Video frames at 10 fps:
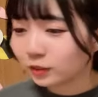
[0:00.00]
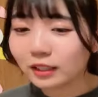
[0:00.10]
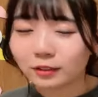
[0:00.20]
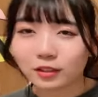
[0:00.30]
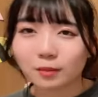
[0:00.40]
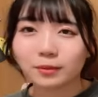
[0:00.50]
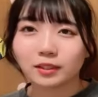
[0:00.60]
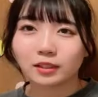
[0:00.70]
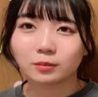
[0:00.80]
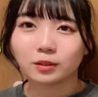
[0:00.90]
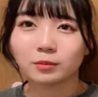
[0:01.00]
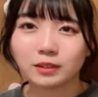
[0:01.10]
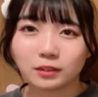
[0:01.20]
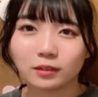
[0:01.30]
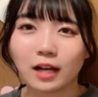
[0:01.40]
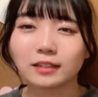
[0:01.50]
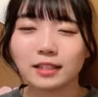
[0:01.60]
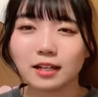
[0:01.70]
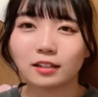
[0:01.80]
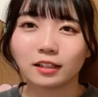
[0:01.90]
食何を食べるかにもよりますよ
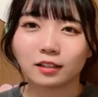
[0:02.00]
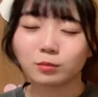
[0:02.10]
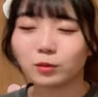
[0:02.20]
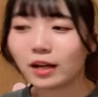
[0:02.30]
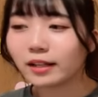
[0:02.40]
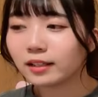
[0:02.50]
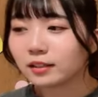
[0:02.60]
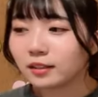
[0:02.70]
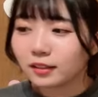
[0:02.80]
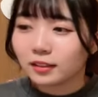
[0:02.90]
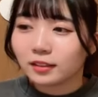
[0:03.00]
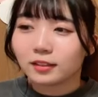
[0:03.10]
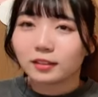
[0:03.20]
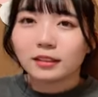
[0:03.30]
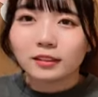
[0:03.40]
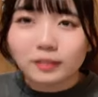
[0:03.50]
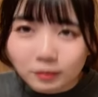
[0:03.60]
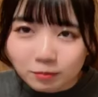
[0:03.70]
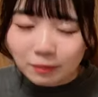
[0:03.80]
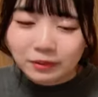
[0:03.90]
朝なんかもうあれ
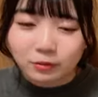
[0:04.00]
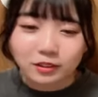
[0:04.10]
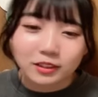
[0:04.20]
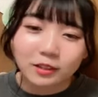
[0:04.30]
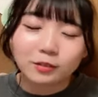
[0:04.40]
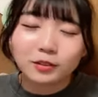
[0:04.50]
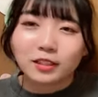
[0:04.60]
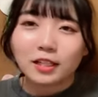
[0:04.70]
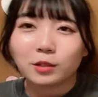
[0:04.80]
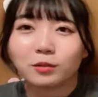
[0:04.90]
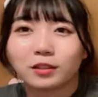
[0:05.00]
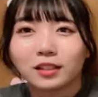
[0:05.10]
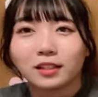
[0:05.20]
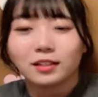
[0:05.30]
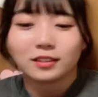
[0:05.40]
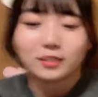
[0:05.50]
豆とかしか食ってないとかだった